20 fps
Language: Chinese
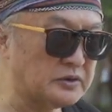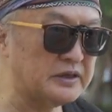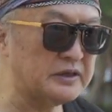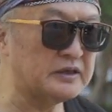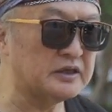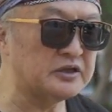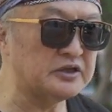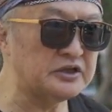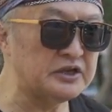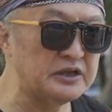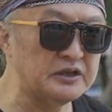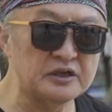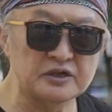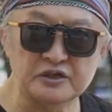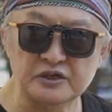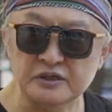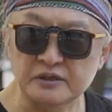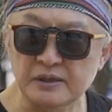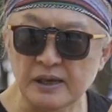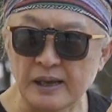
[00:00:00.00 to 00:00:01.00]
是一个新的
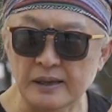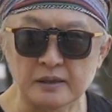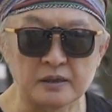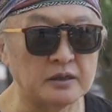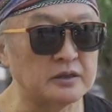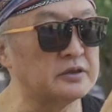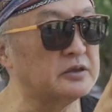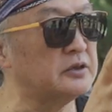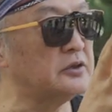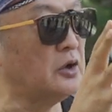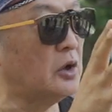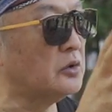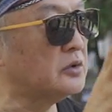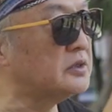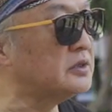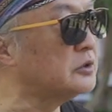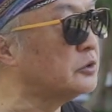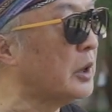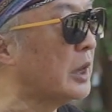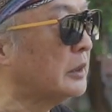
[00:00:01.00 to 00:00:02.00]
形态，可是又
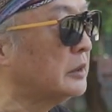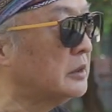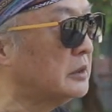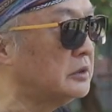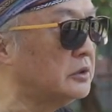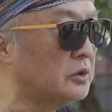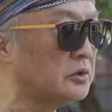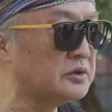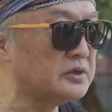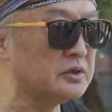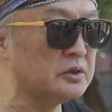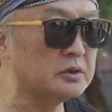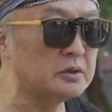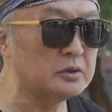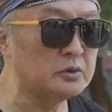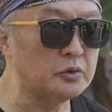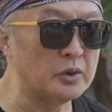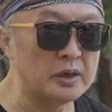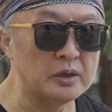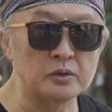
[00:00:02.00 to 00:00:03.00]
是原又是
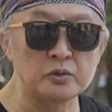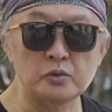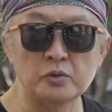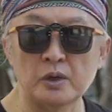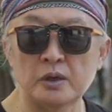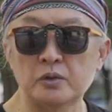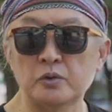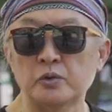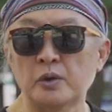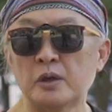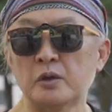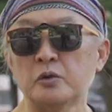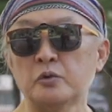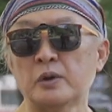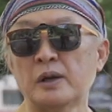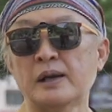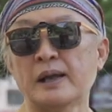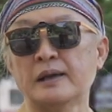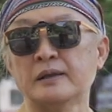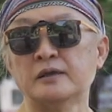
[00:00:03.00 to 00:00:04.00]
原原原
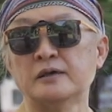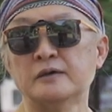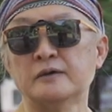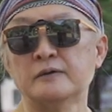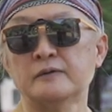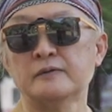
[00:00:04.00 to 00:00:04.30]
原来的，